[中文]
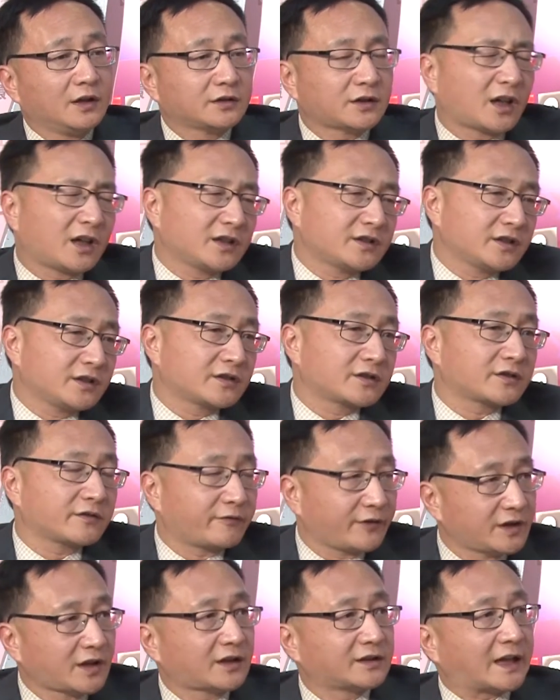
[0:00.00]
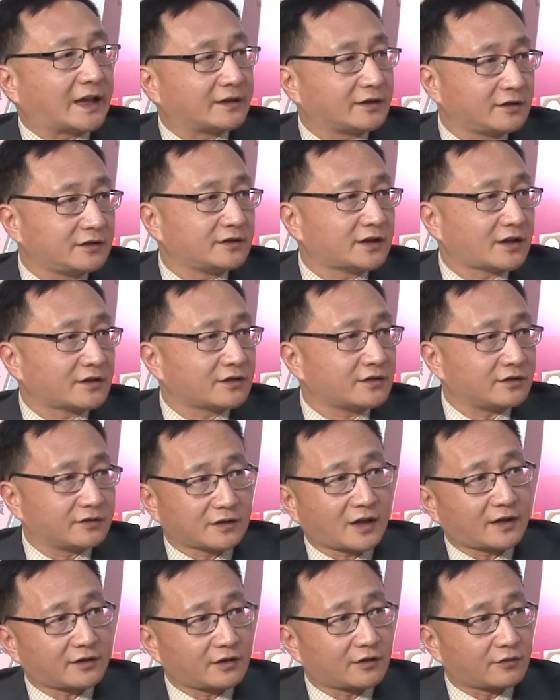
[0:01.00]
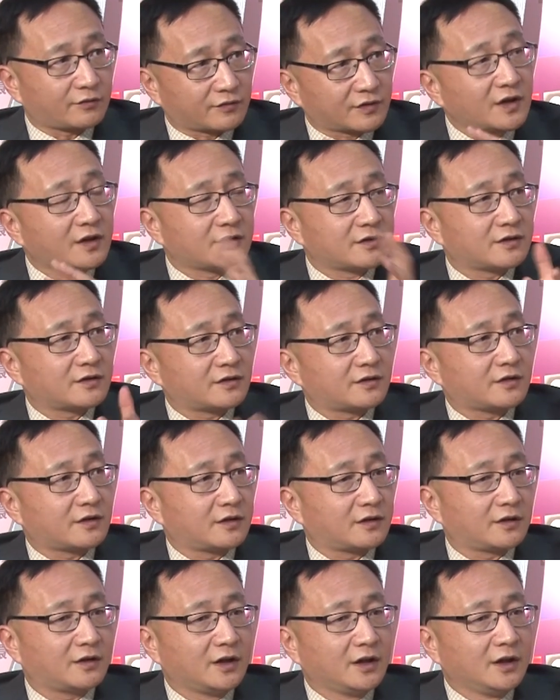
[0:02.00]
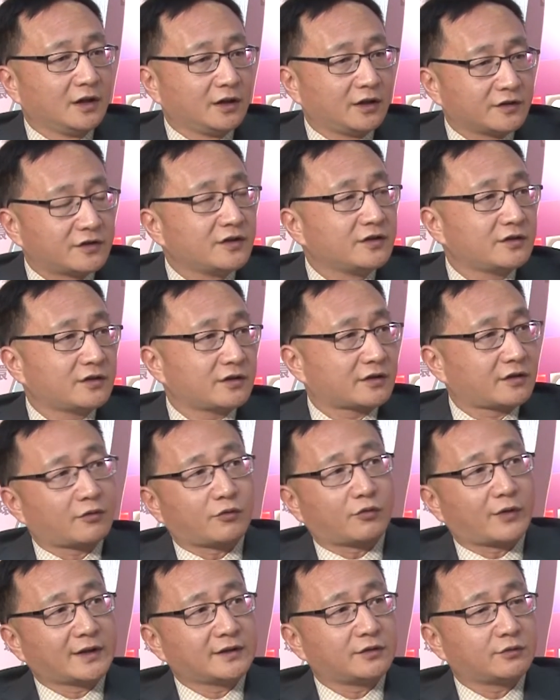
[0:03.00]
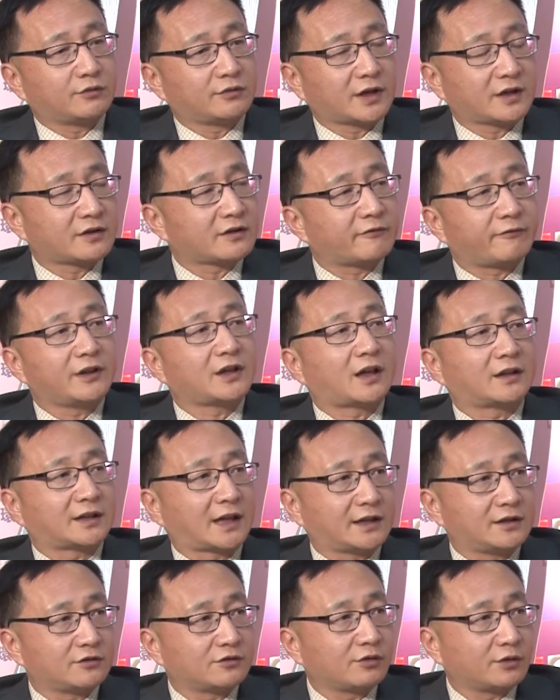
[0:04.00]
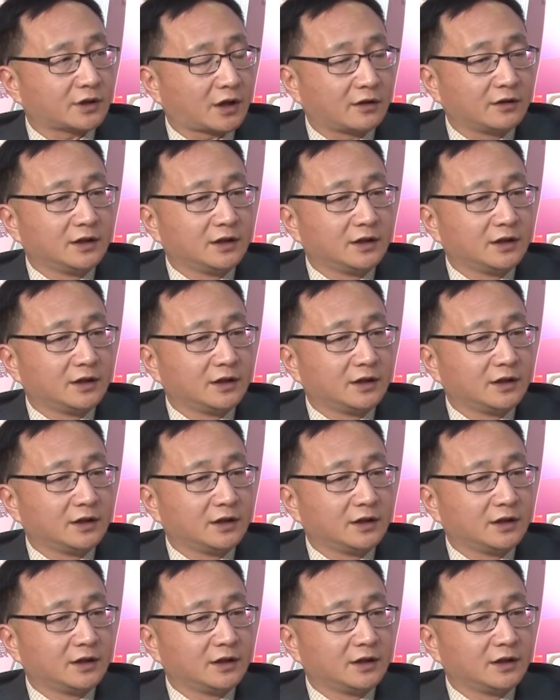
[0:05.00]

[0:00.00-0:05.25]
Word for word: 当然，这个是非常难的一件事情，在这种政治这个和经济的这种关系中间是非常难以做到。